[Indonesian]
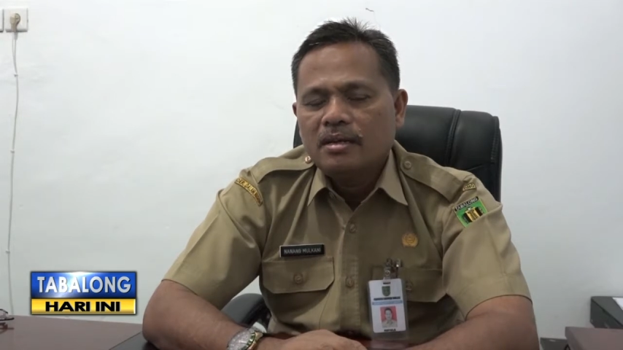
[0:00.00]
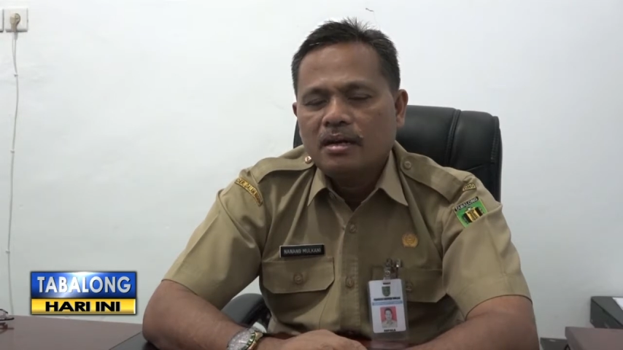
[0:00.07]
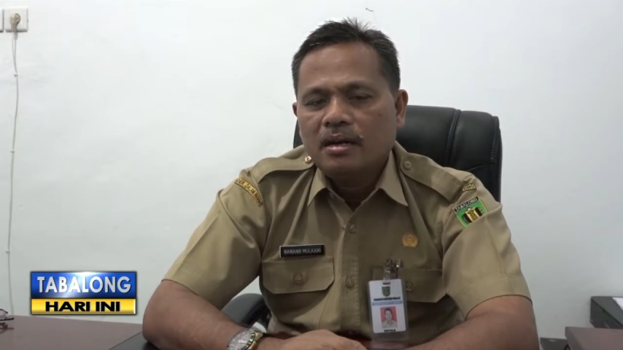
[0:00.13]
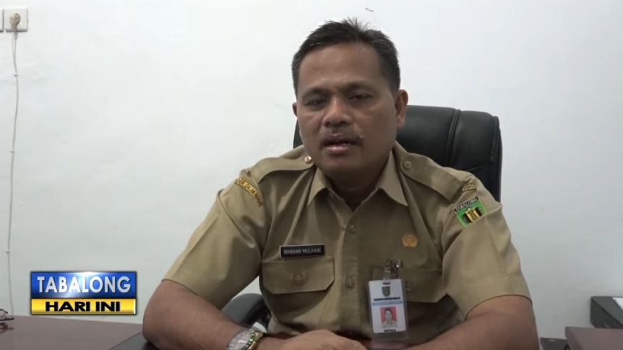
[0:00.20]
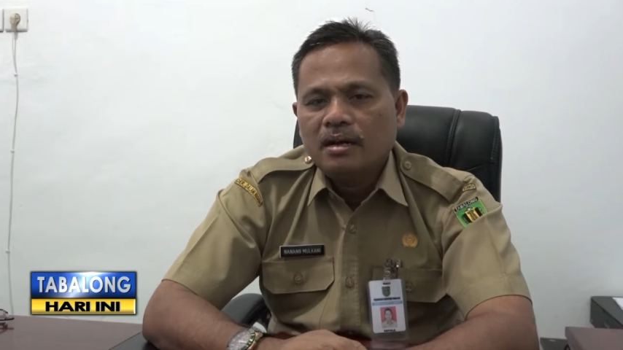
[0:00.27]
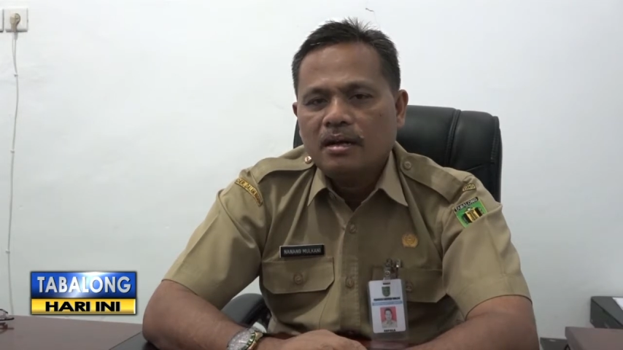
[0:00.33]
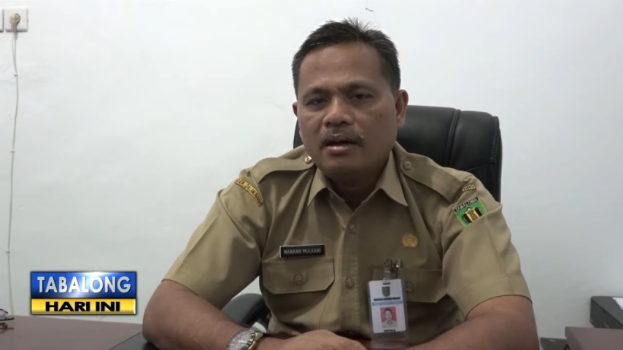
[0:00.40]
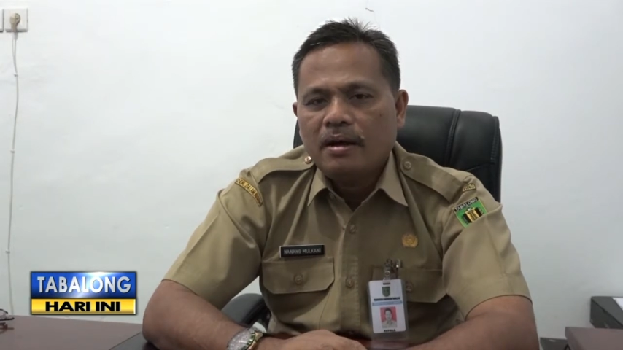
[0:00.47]

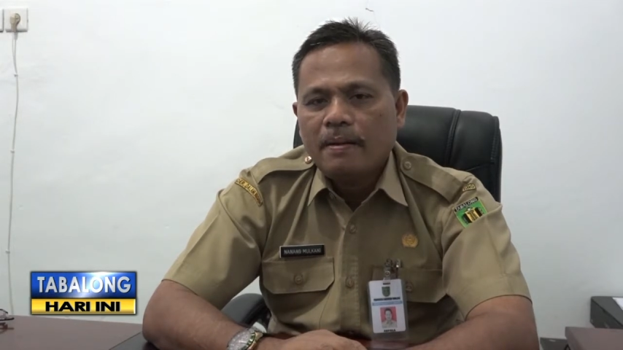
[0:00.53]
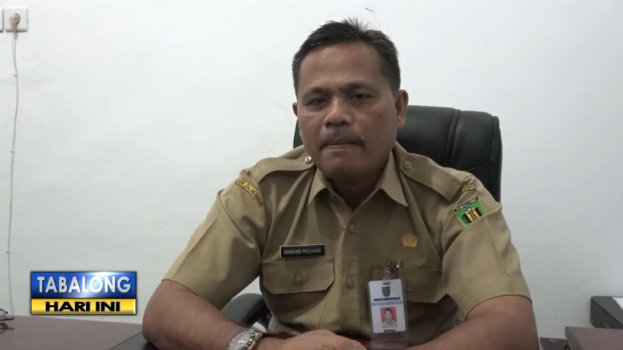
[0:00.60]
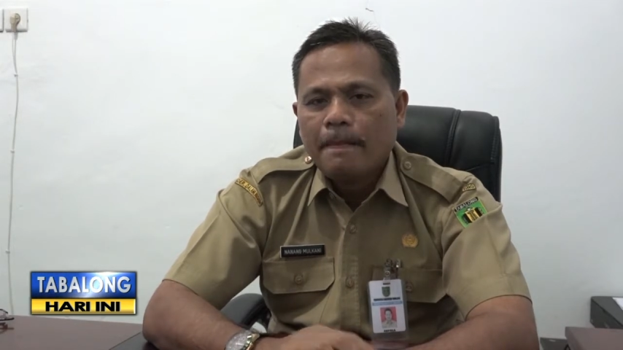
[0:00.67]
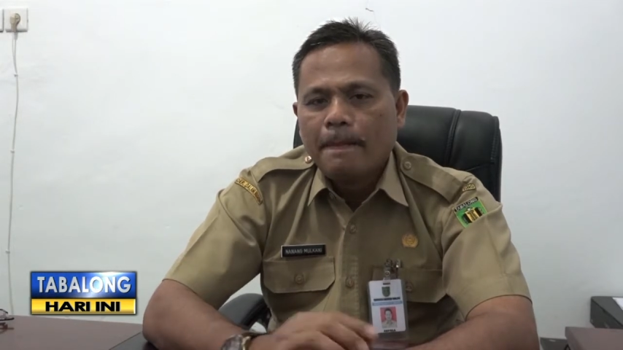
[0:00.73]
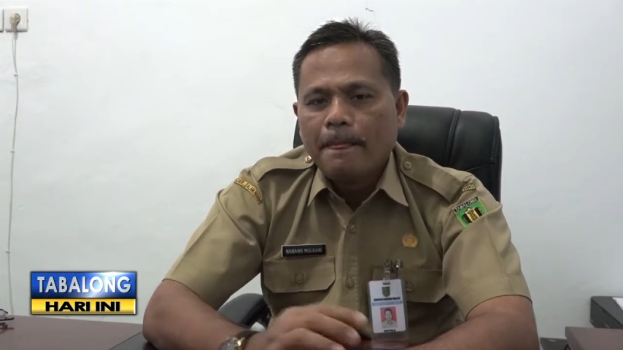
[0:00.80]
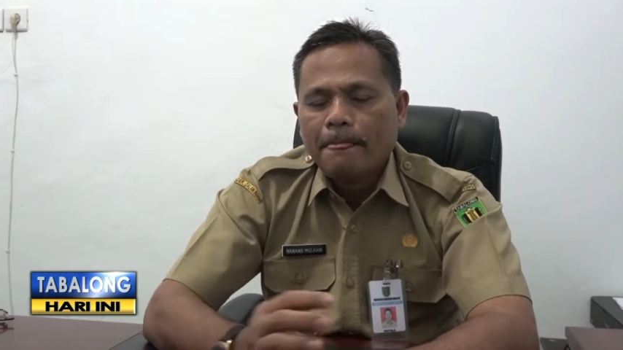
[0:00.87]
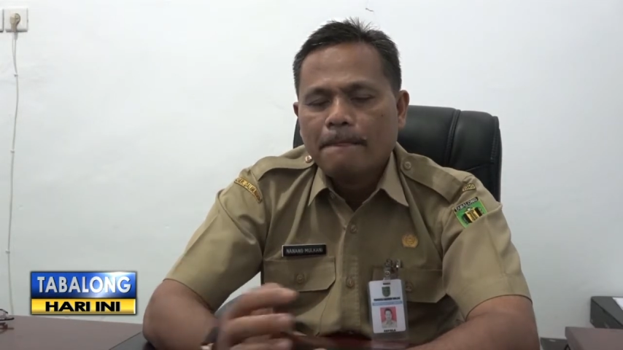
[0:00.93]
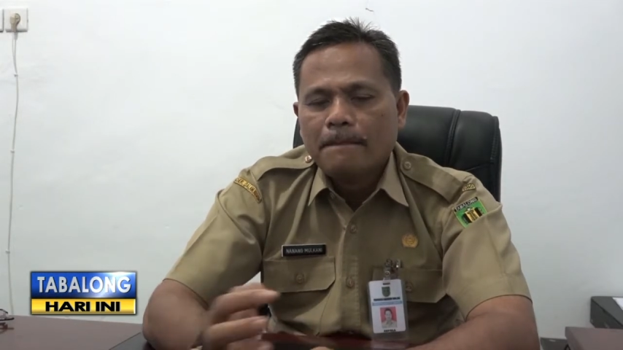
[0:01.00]
uh,
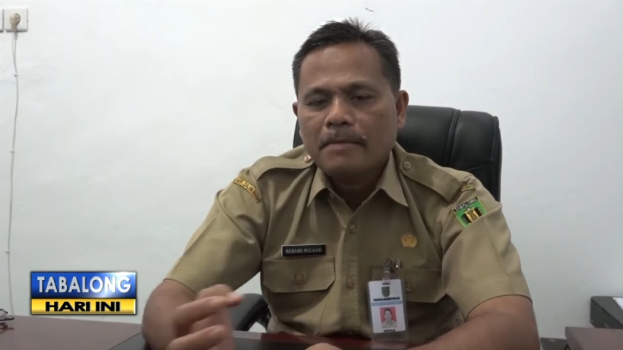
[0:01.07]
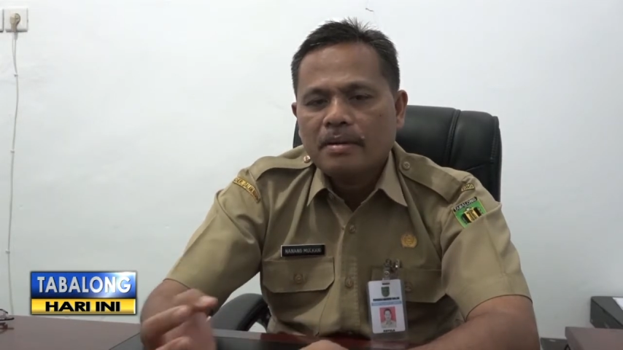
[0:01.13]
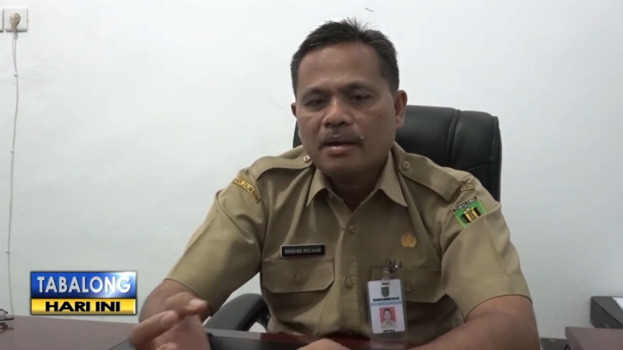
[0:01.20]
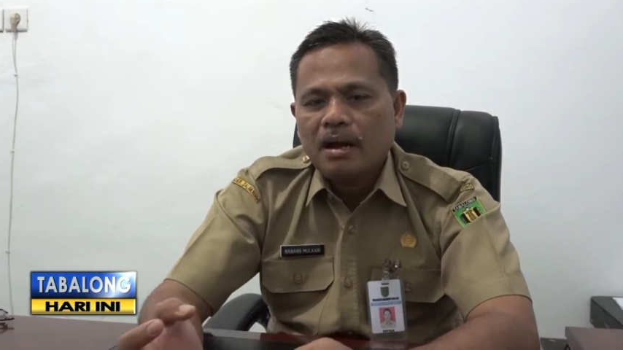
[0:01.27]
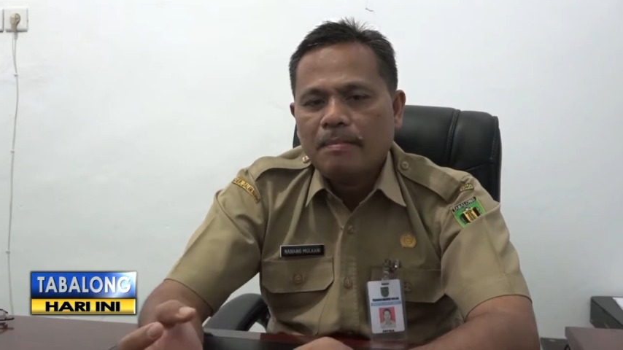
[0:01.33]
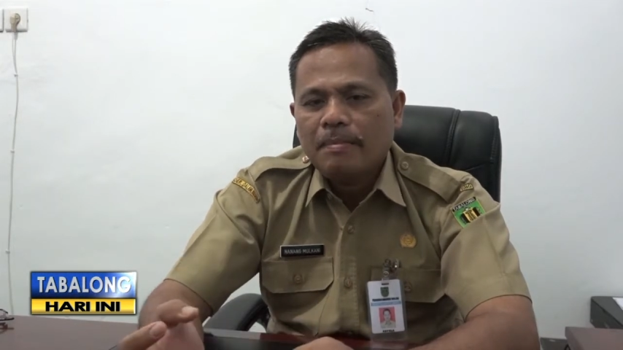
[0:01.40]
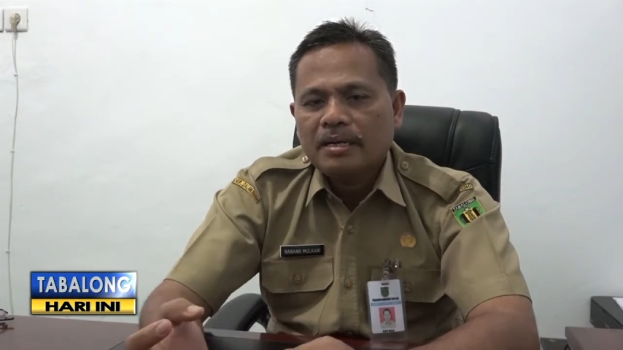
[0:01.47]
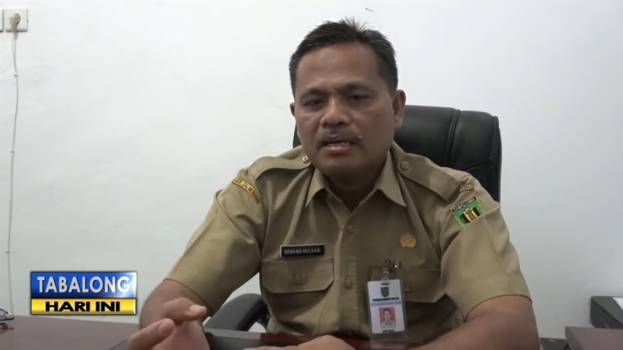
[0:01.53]

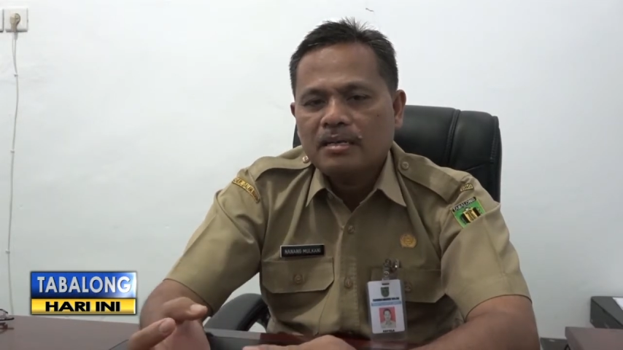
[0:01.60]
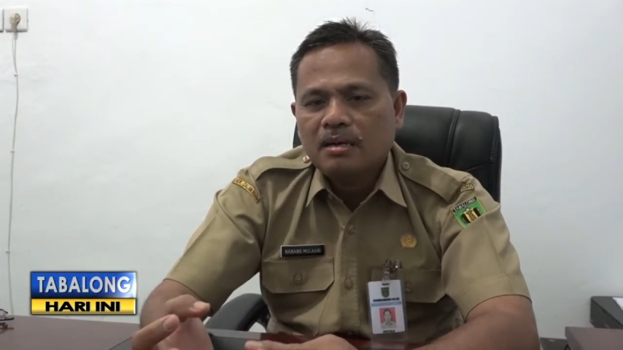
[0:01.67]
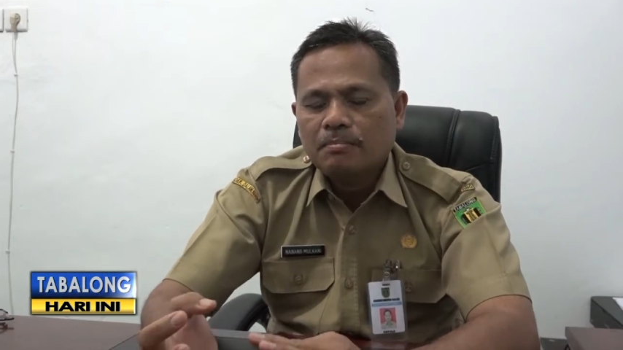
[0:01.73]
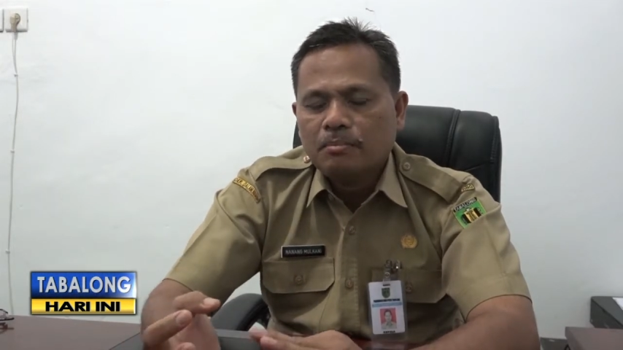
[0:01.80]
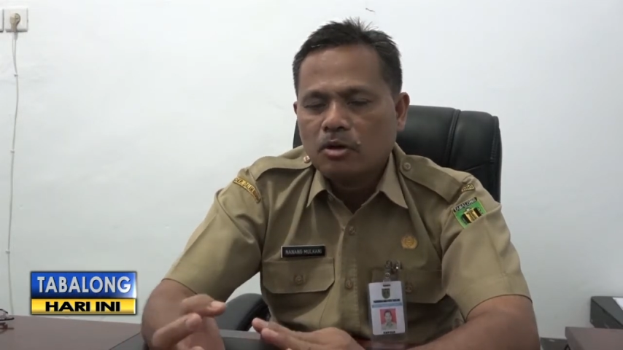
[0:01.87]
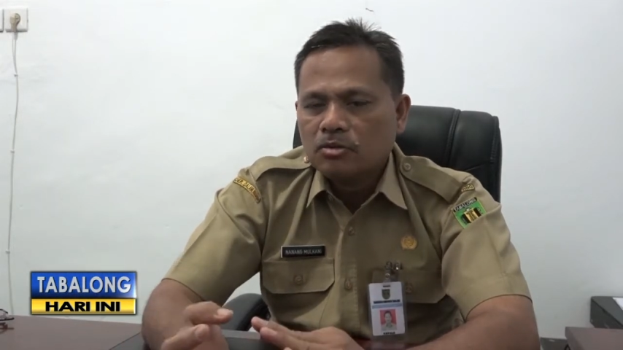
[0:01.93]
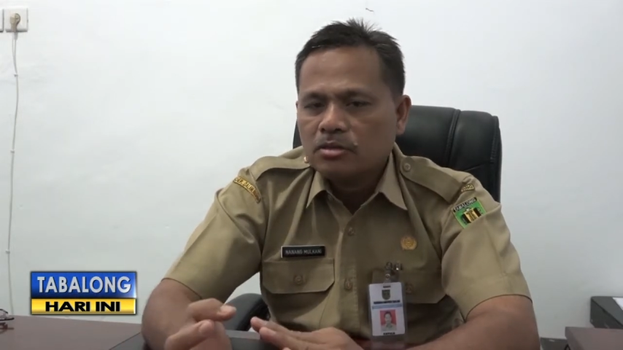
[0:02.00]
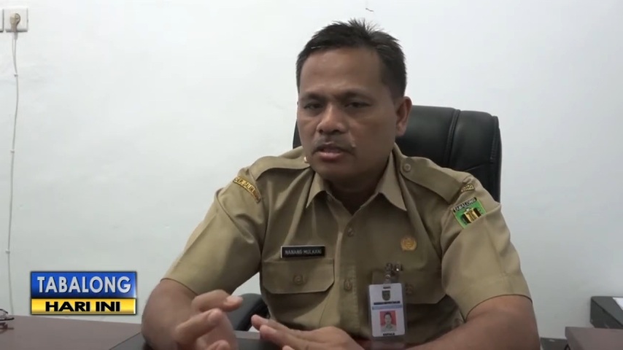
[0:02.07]
apa namanya
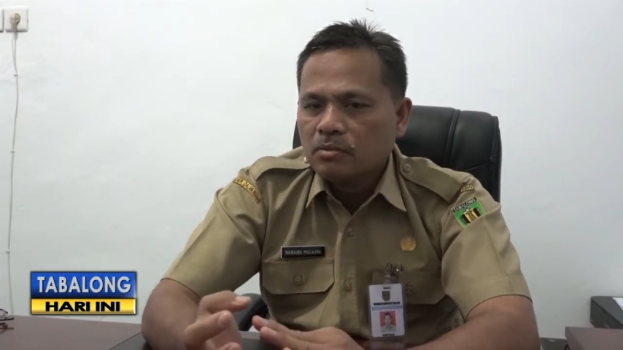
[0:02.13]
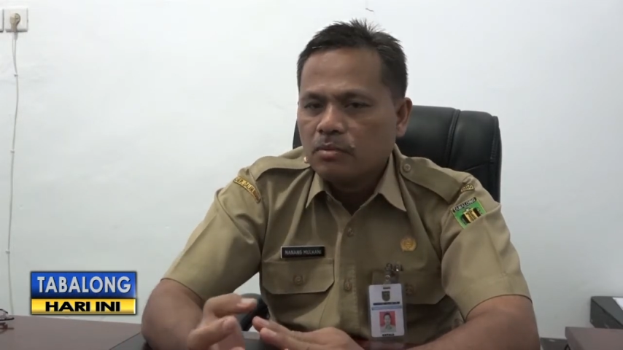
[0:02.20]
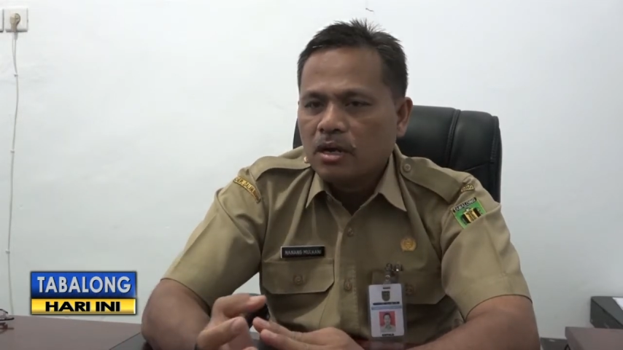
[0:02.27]
proses